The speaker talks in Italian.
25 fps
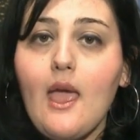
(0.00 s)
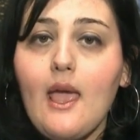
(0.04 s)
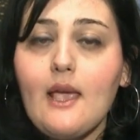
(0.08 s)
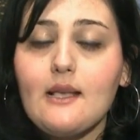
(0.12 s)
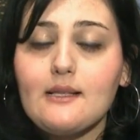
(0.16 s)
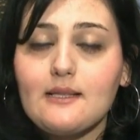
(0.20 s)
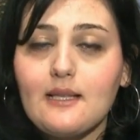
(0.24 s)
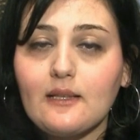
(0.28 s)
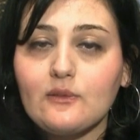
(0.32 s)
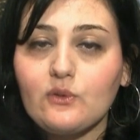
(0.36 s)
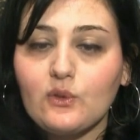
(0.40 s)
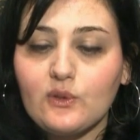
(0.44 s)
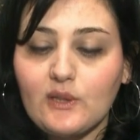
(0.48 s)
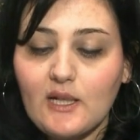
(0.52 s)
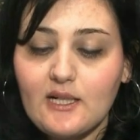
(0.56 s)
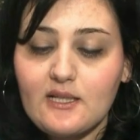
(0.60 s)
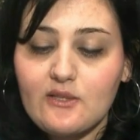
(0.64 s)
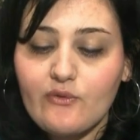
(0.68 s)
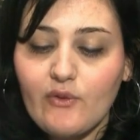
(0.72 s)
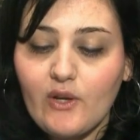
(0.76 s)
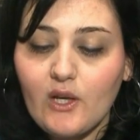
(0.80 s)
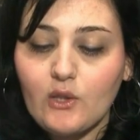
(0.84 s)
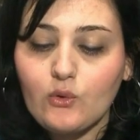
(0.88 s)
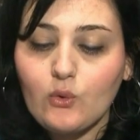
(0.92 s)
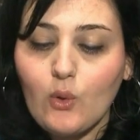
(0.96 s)
è stato
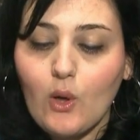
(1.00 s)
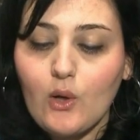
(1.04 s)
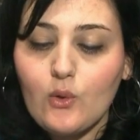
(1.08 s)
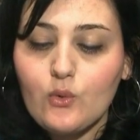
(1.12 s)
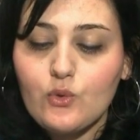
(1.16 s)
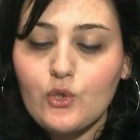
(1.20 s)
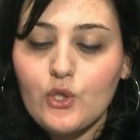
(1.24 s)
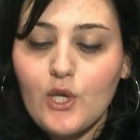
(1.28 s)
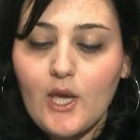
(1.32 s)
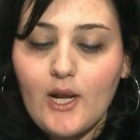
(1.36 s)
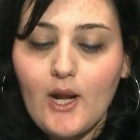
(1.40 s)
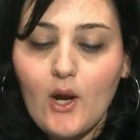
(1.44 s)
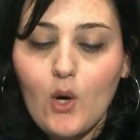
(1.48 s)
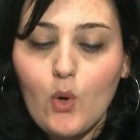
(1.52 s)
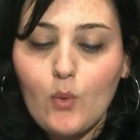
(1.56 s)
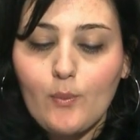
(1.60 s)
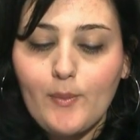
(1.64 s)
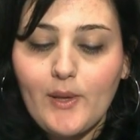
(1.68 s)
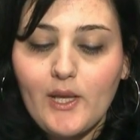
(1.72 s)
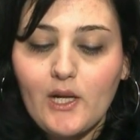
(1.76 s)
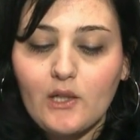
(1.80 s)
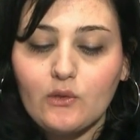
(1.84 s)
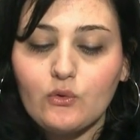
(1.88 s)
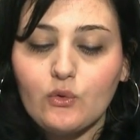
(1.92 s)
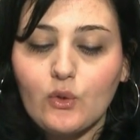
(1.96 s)
trasferito a Lucera
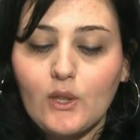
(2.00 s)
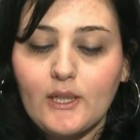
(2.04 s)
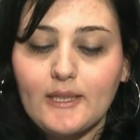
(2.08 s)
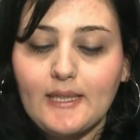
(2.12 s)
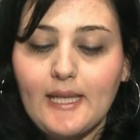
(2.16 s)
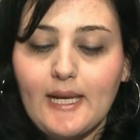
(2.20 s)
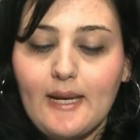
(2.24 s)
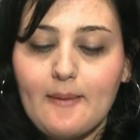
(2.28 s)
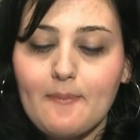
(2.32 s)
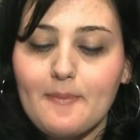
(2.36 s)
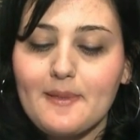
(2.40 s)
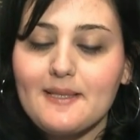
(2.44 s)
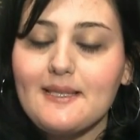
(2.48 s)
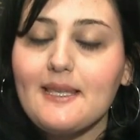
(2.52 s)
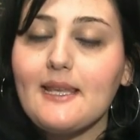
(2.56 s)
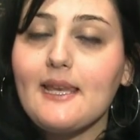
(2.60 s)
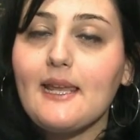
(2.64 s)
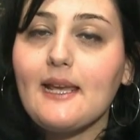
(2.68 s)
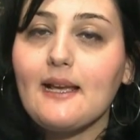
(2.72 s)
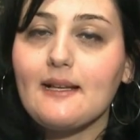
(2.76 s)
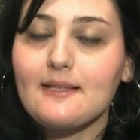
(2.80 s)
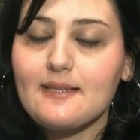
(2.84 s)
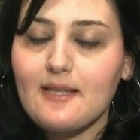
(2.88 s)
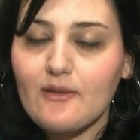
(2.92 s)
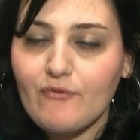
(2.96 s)
come rettore della
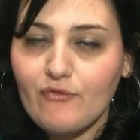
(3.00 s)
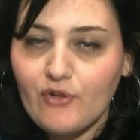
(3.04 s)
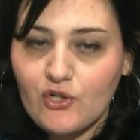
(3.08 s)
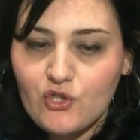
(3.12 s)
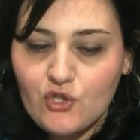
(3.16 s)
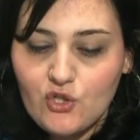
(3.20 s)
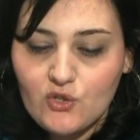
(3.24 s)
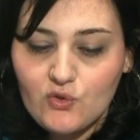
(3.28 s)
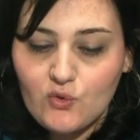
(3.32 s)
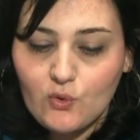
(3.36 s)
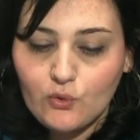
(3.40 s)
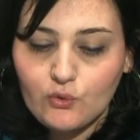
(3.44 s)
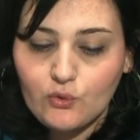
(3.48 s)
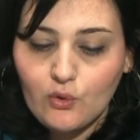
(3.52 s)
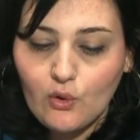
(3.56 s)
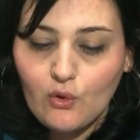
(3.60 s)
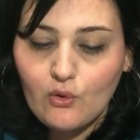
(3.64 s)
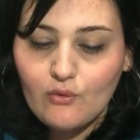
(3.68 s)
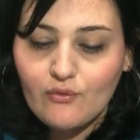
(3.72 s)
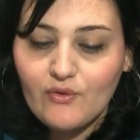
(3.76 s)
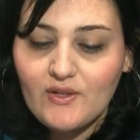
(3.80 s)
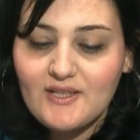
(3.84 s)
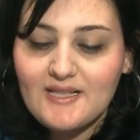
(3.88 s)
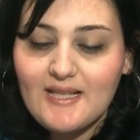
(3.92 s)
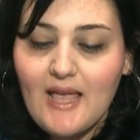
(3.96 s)
Basilica San Francesco
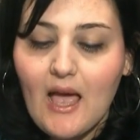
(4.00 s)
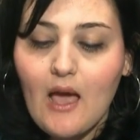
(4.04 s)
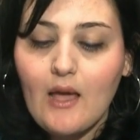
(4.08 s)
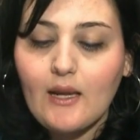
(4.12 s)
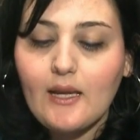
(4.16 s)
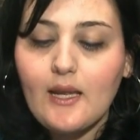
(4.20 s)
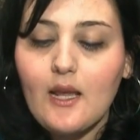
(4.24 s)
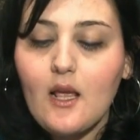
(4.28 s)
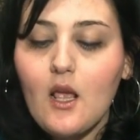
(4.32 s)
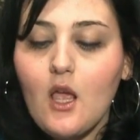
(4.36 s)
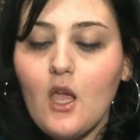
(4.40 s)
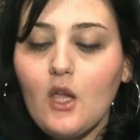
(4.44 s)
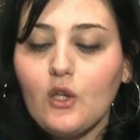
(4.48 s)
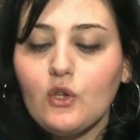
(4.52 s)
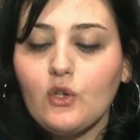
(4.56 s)
Antonio Fasani